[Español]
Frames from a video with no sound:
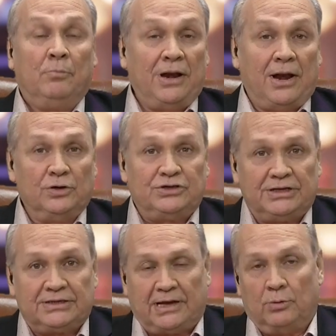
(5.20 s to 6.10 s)
Buenas
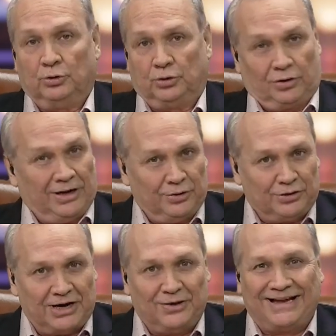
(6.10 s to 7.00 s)
noches, qué gusto
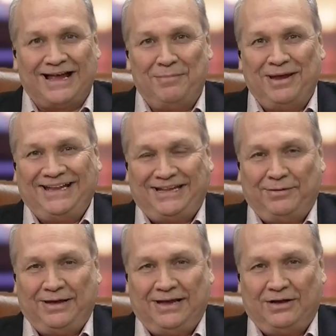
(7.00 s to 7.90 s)
reencontrarnos acá en Mega
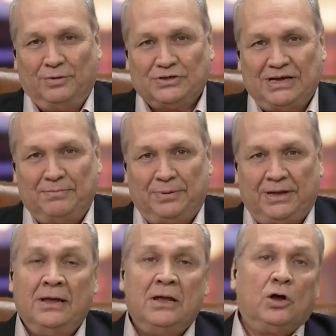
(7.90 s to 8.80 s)
TV, como
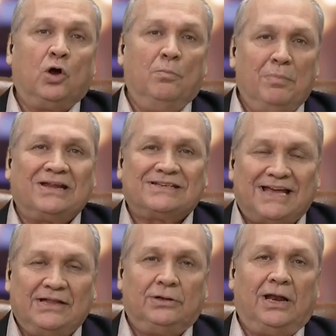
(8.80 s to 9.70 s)
siempre,
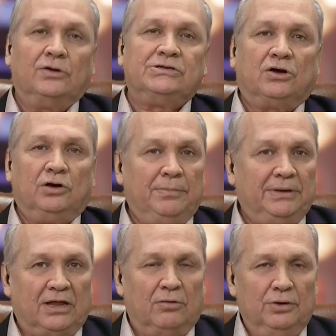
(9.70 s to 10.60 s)
conversando la noche con
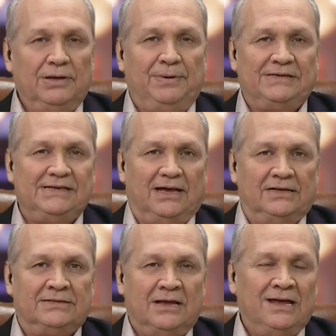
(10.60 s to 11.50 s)
invitados muy
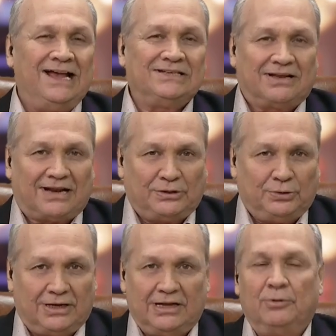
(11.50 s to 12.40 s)
especiales. Hace
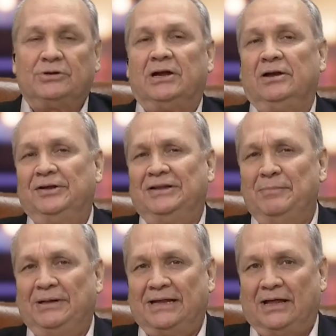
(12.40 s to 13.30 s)
rato queríamos traerlo a este
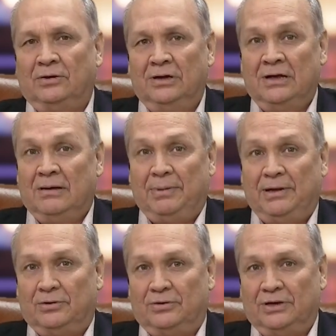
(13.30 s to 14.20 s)
invitado,
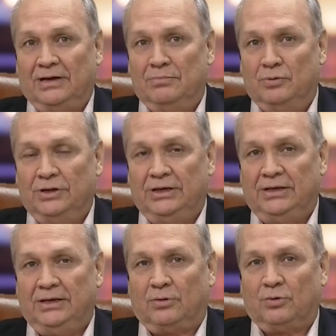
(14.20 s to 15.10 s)
pero es
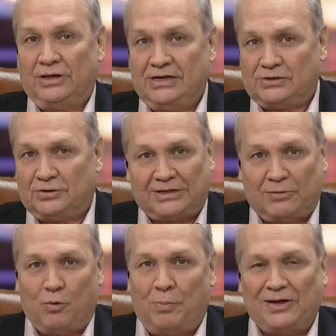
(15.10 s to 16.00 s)
muy escurridizo,
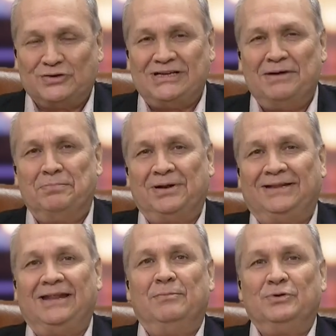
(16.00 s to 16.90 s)
está ocupado
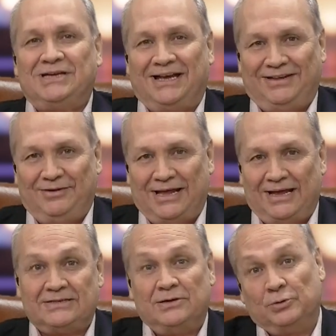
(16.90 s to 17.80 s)
siempre, tiene muchas
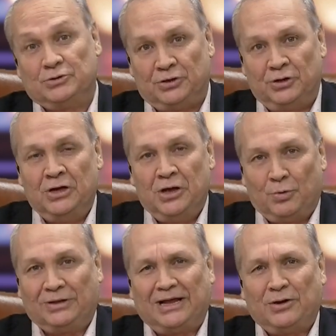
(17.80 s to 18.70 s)
actividades, incluso
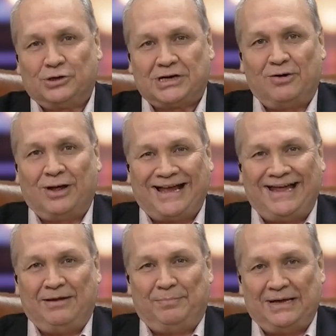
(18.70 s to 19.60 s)
cuesta encontrarlo
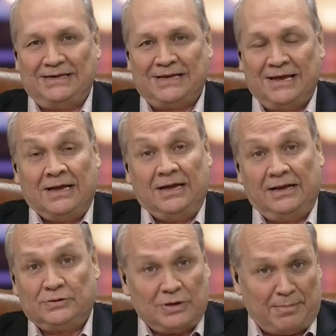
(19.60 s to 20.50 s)
acá en el país.
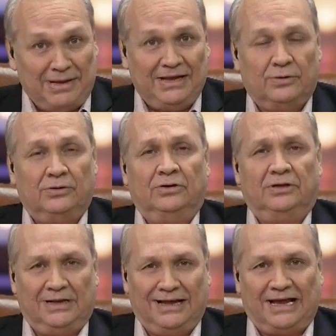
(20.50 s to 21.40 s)
Él es un amigo
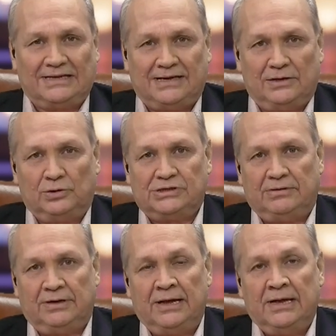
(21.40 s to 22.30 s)
de la casa,
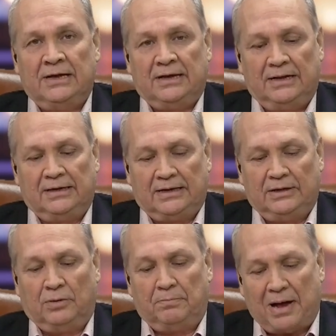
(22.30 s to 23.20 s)
inclusive, el
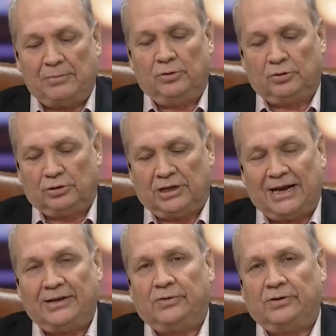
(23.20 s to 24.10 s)
querido Pablo
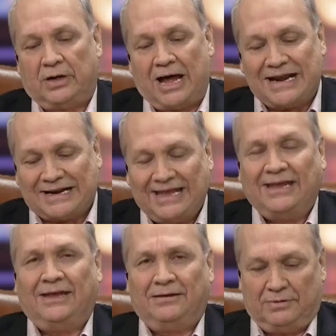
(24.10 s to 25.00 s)
Escotelaro
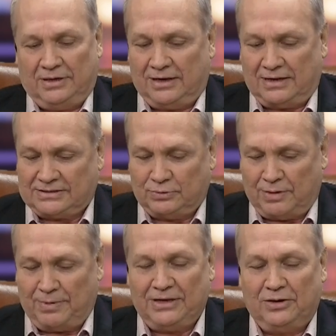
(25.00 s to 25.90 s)
Arregui, ¿eh? el
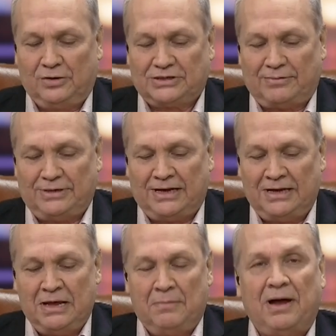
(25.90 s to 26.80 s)
segundo apellido no lo sabía.
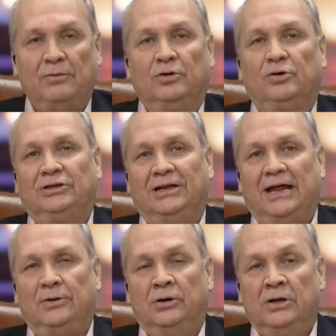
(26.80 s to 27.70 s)
Pablo
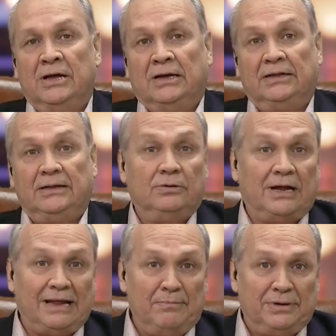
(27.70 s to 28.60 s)
Escotelaro que tiene
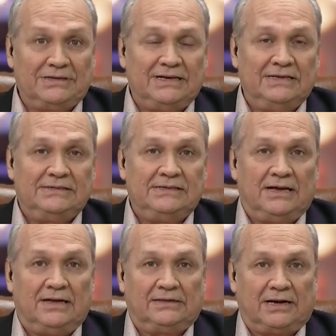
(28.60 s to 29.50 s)
una gran
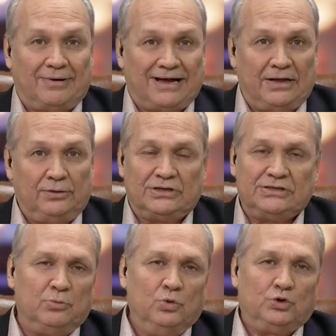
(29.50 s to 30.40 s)
presencia trabajando
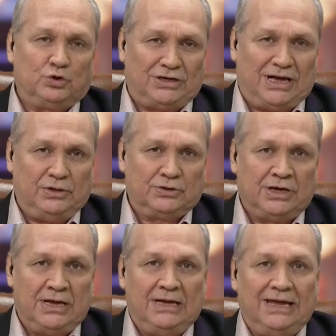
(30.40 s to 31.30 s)
hace muchos
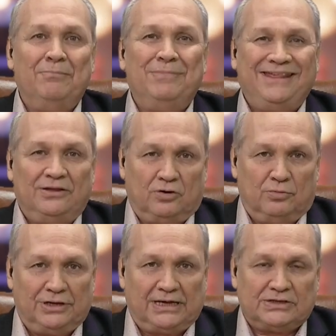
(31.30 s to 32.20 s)
años en medios de
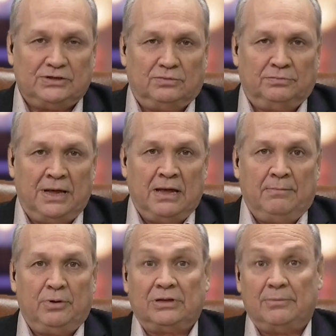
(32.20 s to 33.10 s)
comunicación,
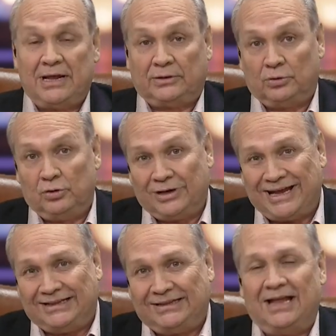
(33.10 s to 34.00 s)
pero también a todo lo
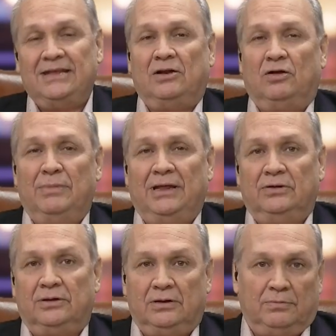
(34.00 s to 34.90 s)
que atañe a los
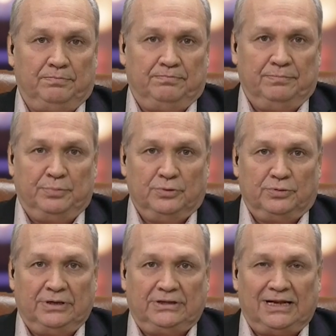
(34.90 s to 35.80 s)
medios desde el
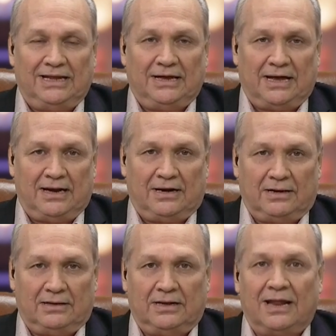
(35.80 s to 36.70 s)
punto de vista
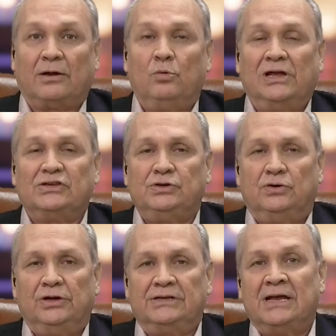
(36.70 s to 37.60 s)
legal, las
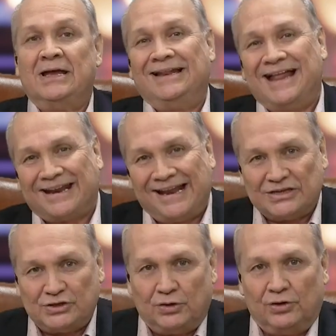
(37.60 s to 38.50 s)
regulaciones, las
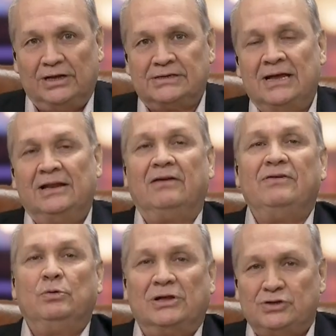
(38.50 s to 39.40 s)
relaciones, las
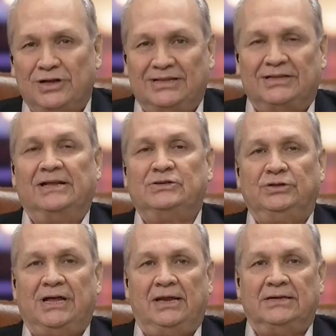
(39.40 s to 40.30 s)
vinculaciones
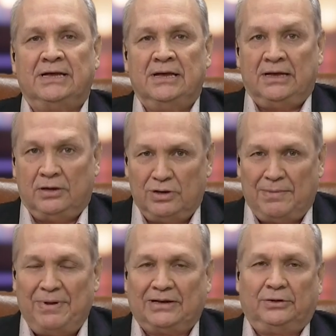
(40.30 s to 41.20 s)
internacionales. Es un
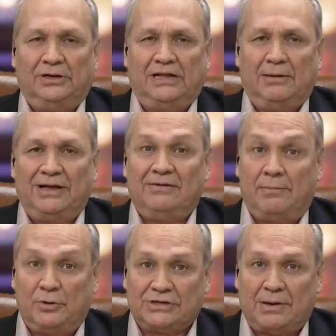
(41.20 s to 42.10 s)
experto en el tema y
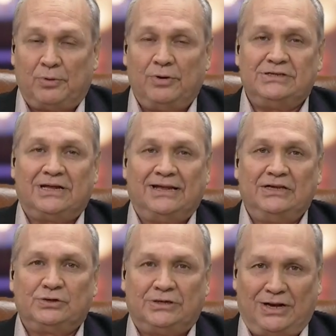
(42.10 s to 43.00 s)
vamos a aprovechar
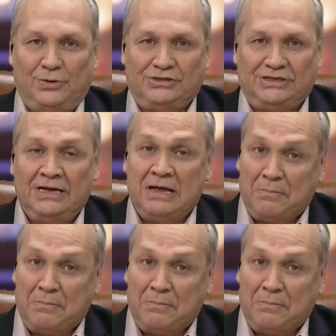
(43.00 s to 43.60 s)
eso esta noche.